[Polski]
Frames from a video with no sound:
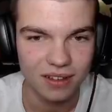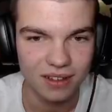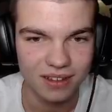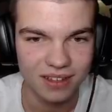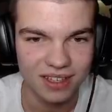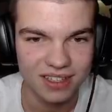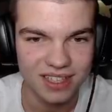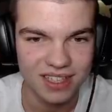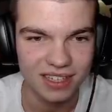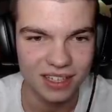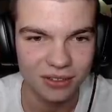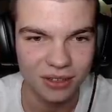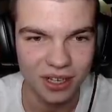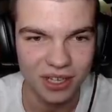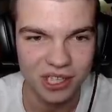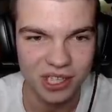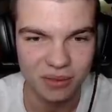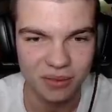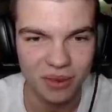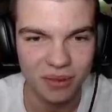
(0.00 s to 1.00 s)
Nie
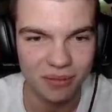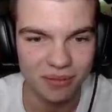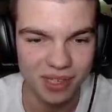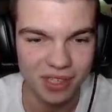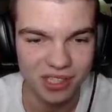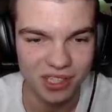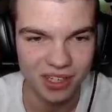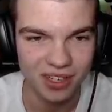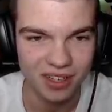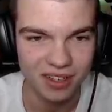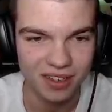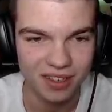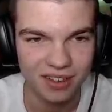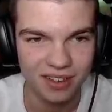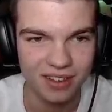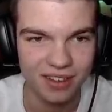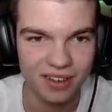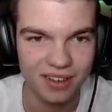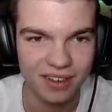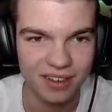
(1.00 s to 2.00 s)
zaatakujecie mnie, mam nadzieję.
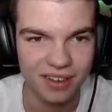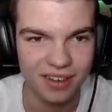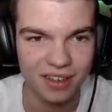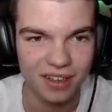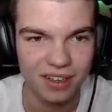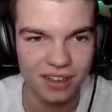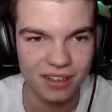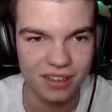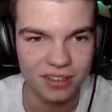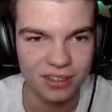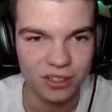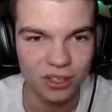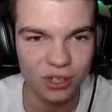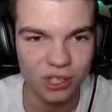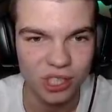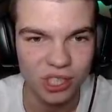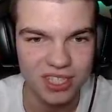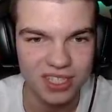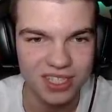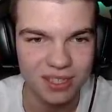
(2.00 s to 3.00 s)
Co się z